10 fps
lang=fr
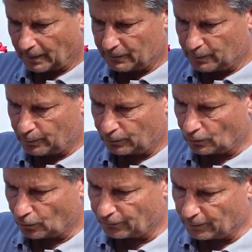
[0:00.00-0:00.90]
un petit peu de
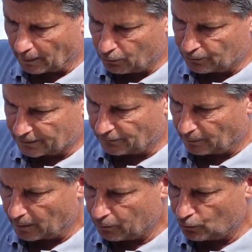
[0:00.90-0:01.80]
chlorophylle, pas beaucoup, ça se voit
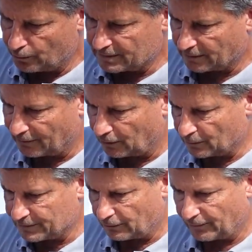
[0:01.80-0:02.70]
pas beaucoup, mais ça va
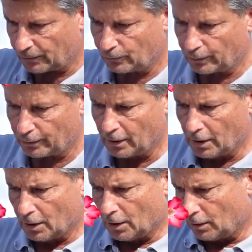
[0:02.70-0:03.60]
commencer à le faire. Donc
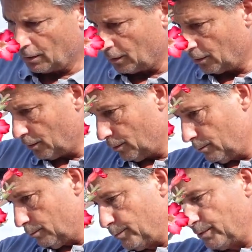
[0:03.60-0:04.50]
euh,
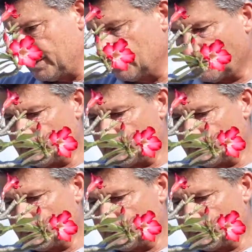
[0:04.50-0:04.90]
petit à